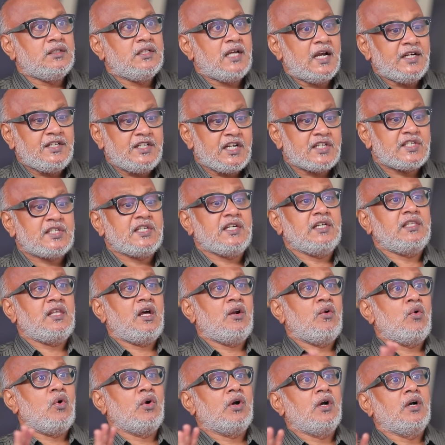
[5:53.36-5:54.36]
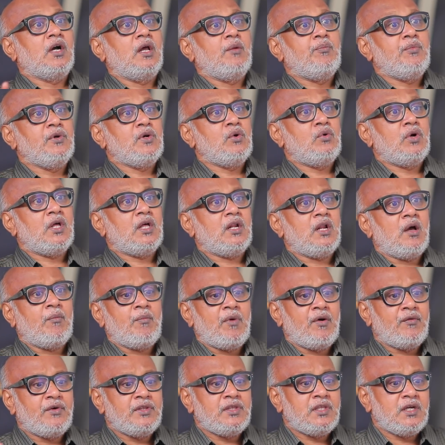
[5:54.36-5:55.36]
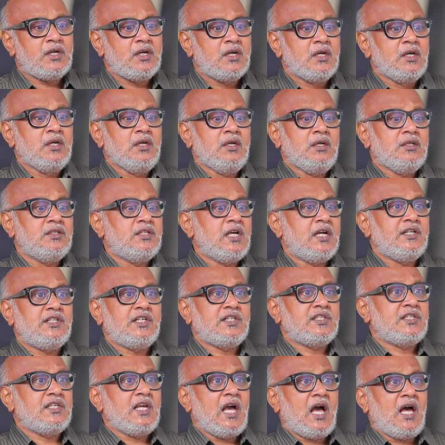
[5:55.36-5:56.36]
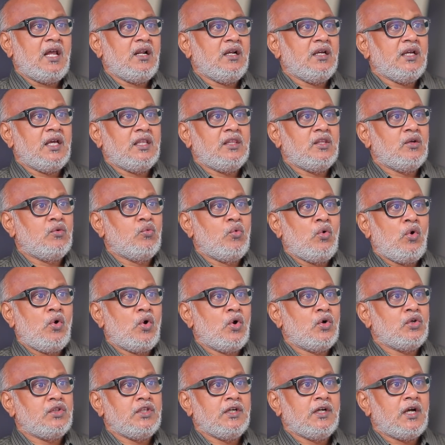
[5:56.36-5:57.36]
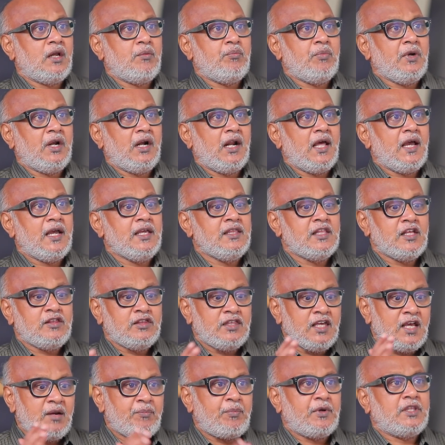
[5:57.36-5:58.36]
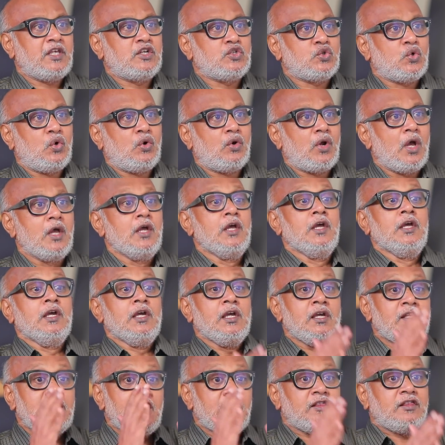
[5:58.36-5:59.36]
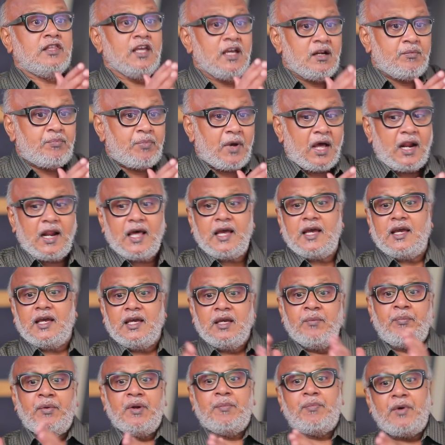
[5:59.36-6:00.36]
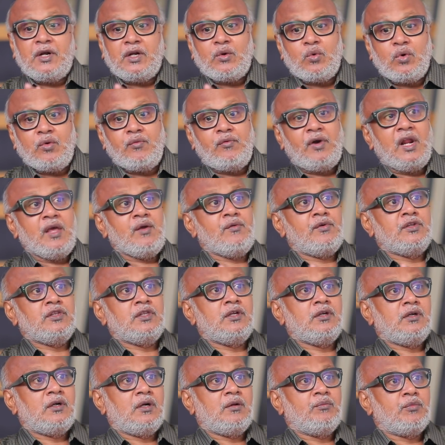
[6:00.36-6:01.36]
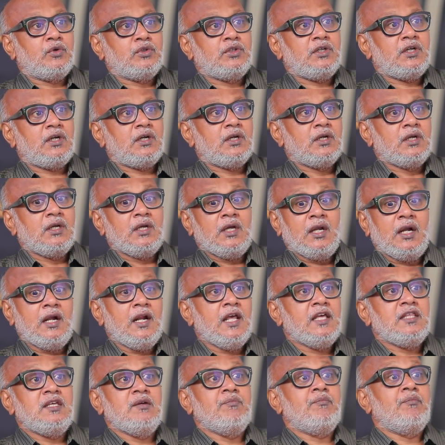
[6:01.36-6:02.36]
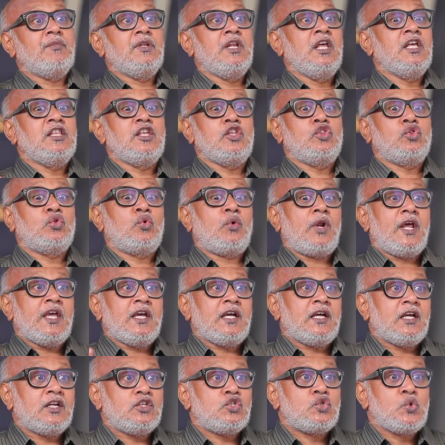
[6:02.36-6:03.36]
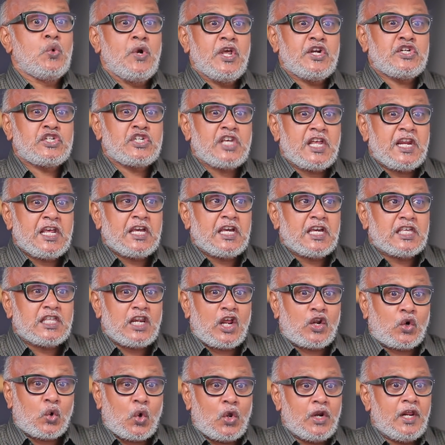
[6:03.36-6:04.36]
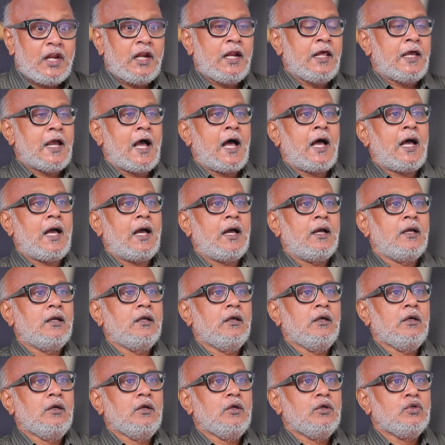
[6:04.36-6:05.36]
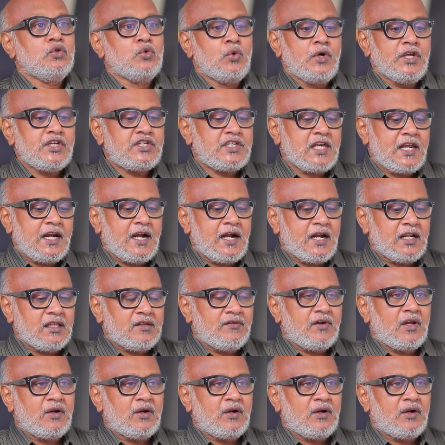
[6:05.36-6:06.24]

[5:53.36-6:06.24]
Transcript: ஜட்ஜஸுக்கு தான் நோக்கம் கற்பிக்க கூடாது நம்ம வந்து ஜட்ஜஸ் யாருக்கு எந்த உள்நோக்கத்தையும் கற்பிக்கல இந்த தீர்ப்பை தான் சொல்றோம் இந்த தீர்ப்பால இப்படிப்பட்ட ஒரு விளைவு வந்திருக்கணும் போது நீதி நீதித்துறைக்கு ஜுடிஷரிக்கு இதுல ரோல் இல்லையா ஜுடிஷரின்றது